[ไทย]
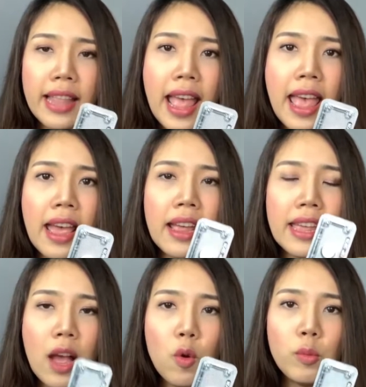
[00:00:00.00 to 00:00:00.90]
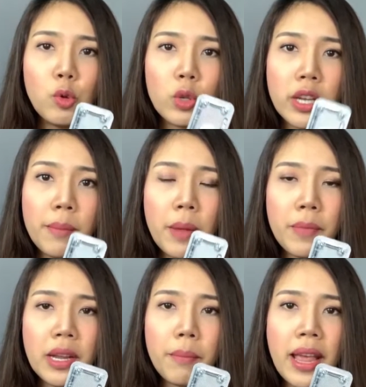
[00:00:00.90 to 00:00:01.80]
แต่ยาคุมฉุกเฉินแบ
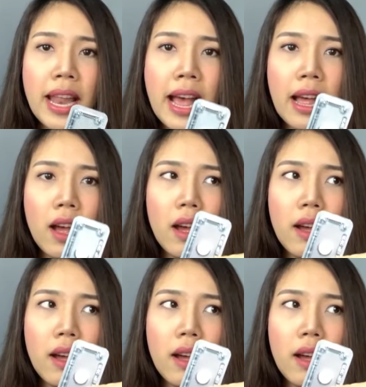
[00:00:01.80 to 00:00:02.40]
บหนึ่งเม็ดอะ